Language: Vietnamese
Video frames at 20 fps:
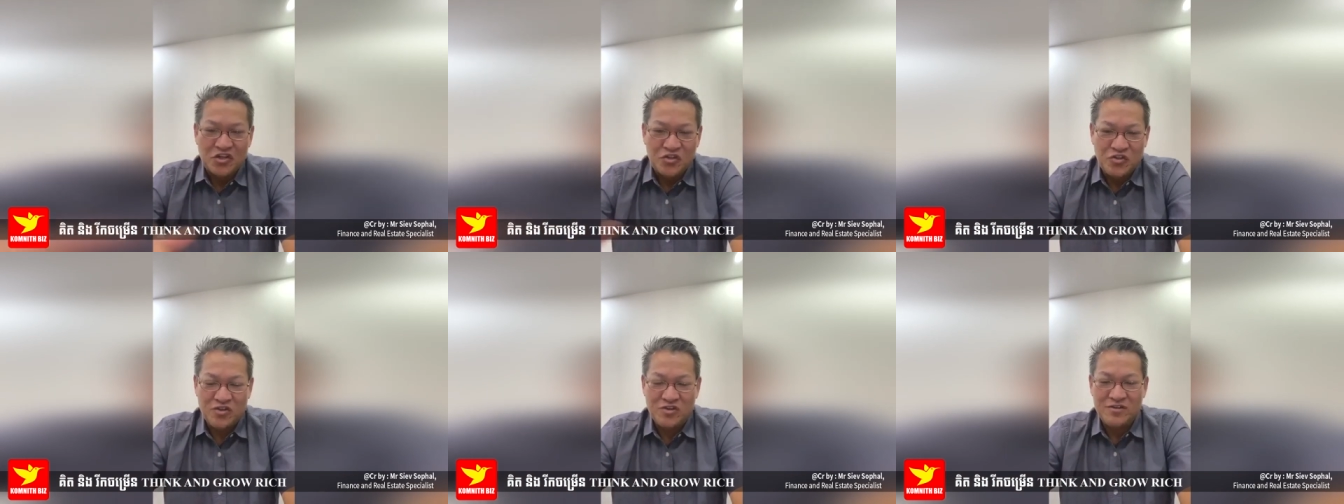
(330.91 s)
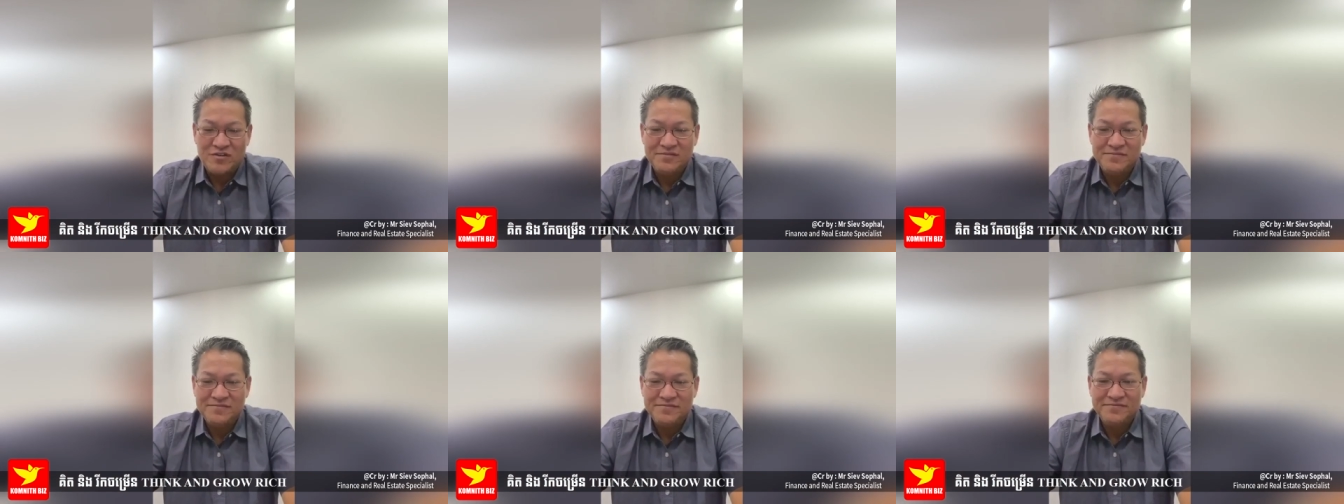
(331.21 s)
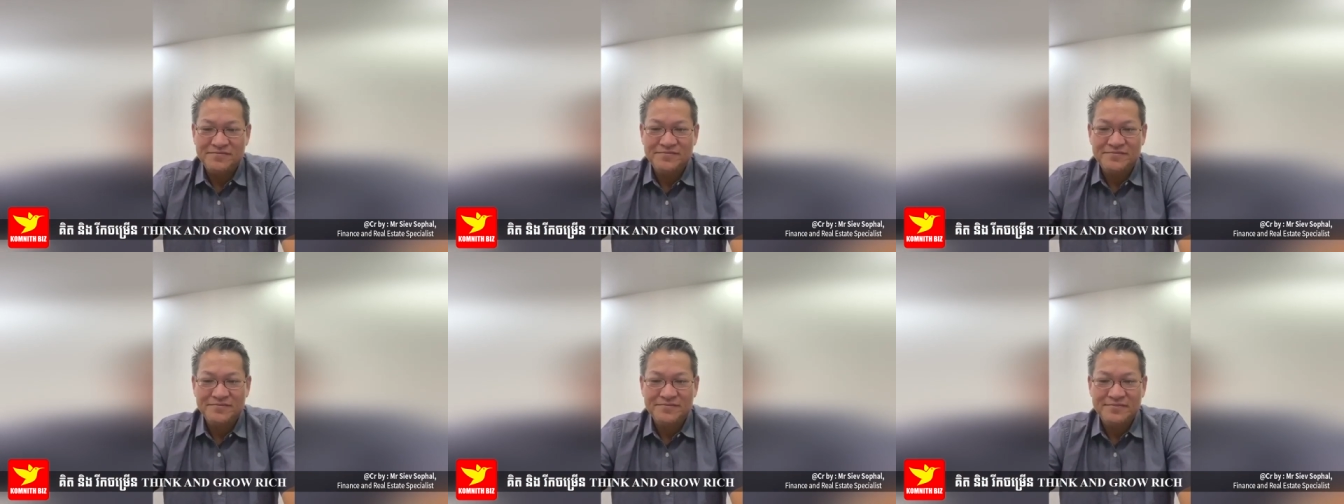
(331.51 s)
dùl.
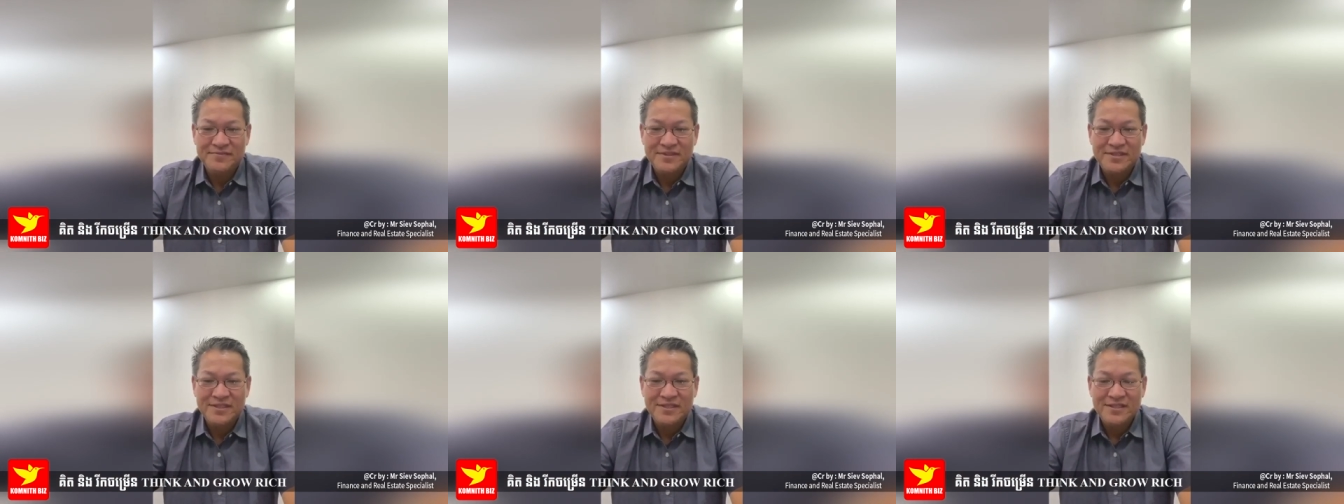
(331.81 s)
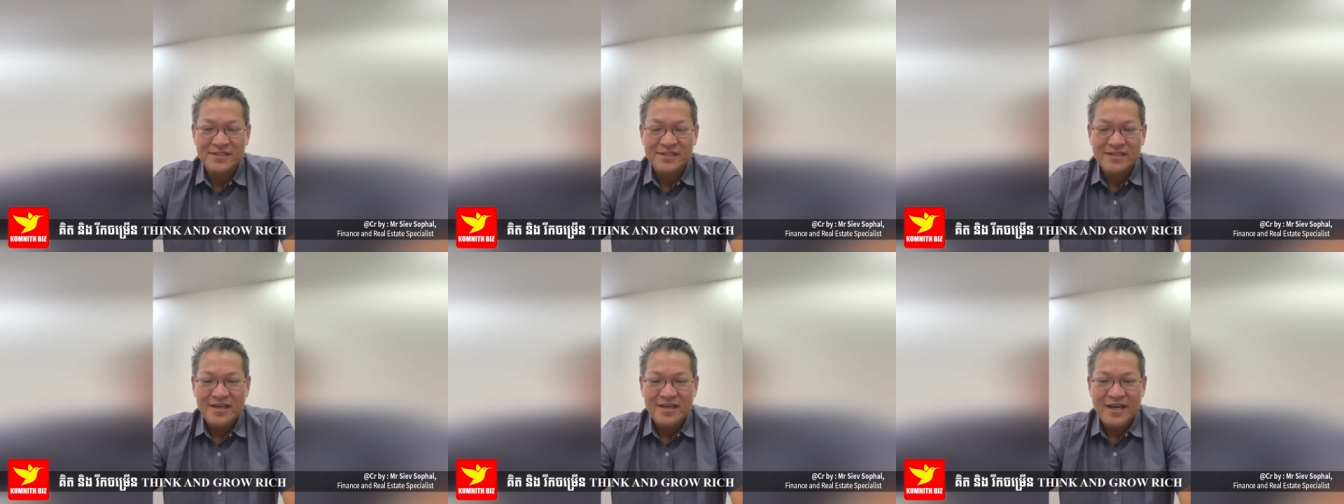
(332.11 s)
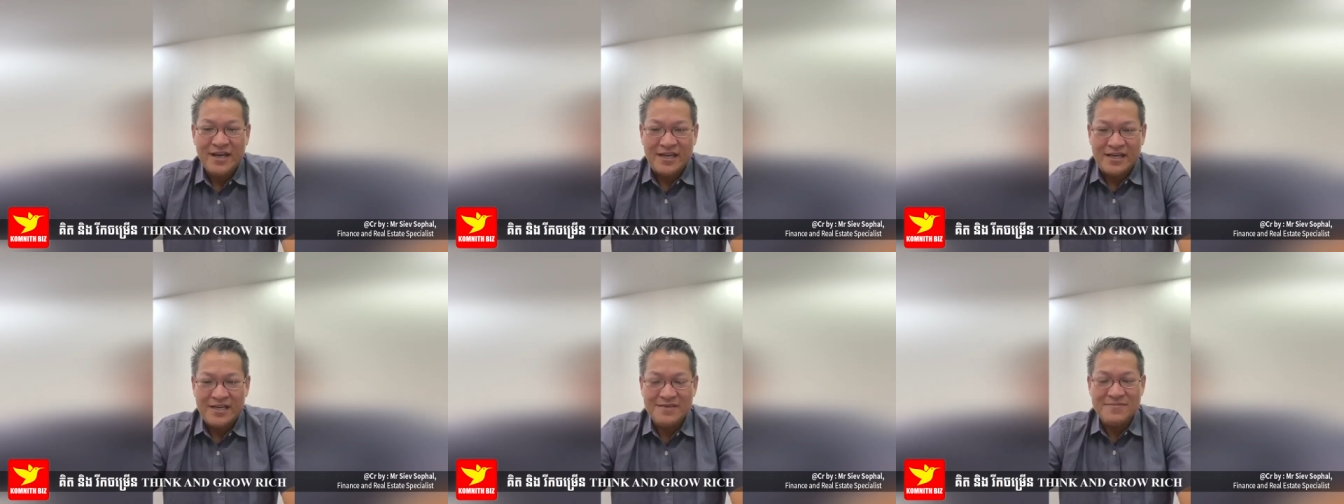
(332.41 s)

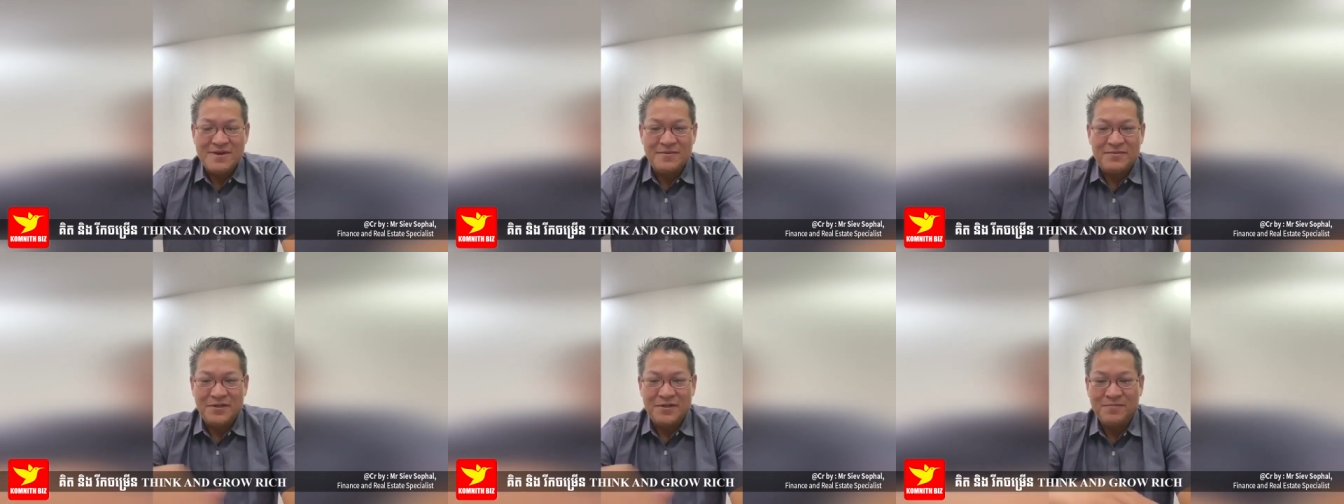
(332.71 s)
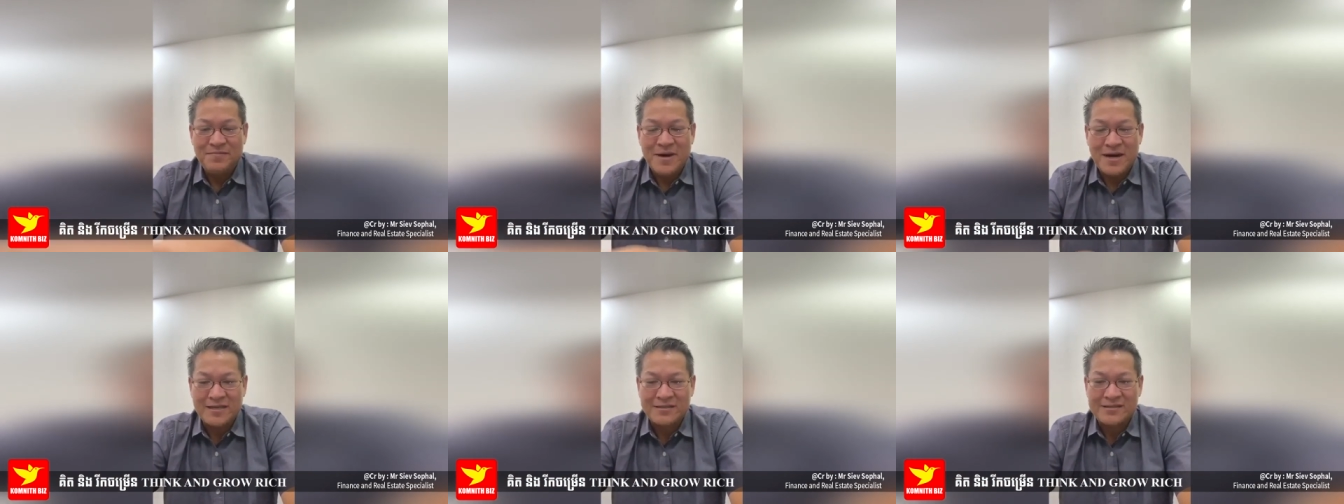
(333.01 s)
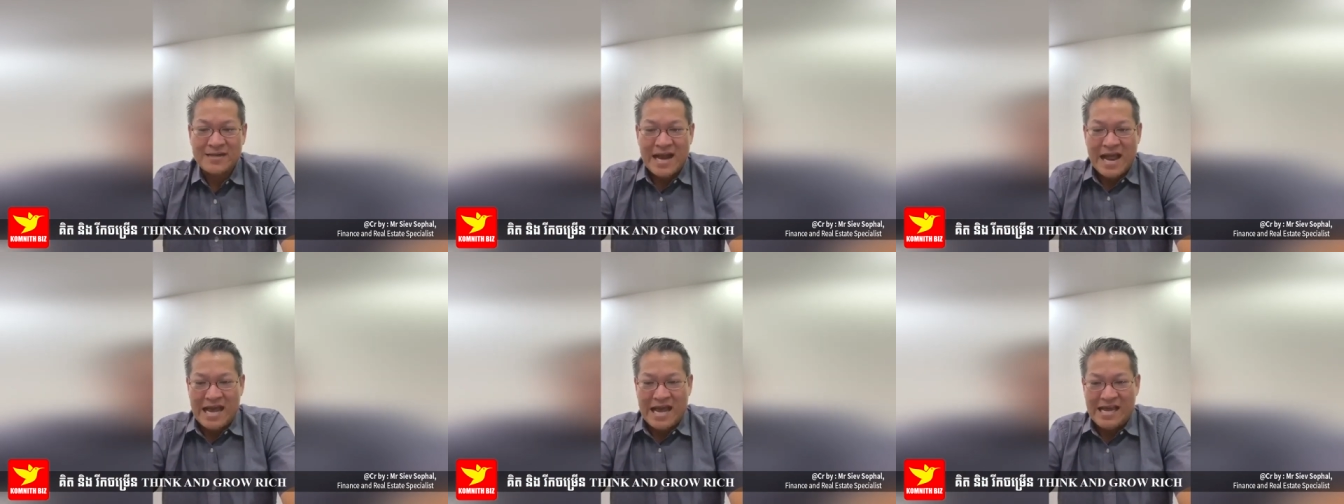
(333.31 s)
Hết ấy bà mình nâng phật
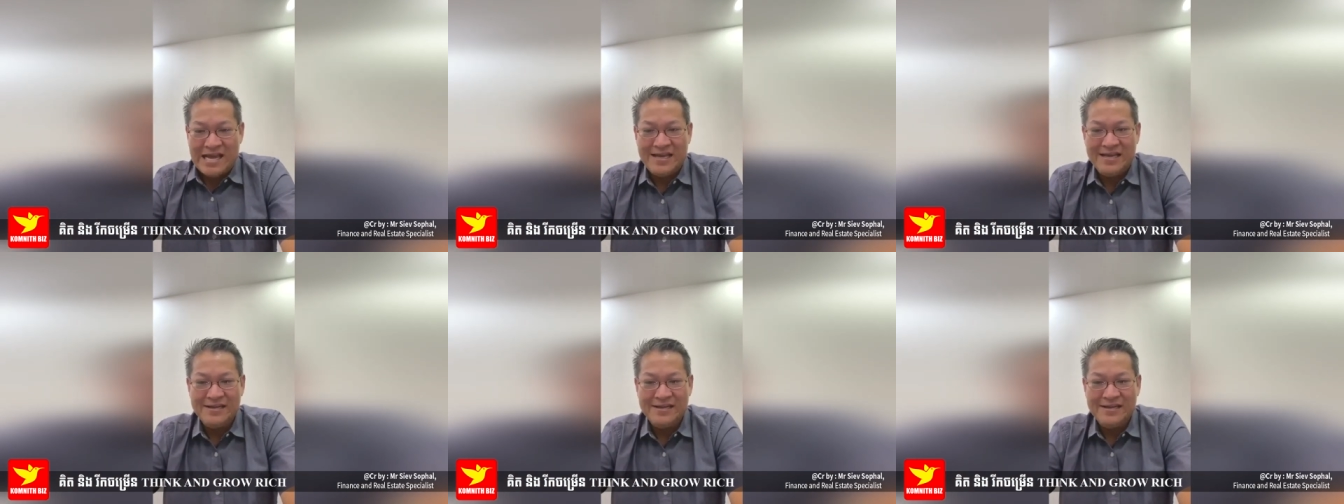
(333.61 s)
sra.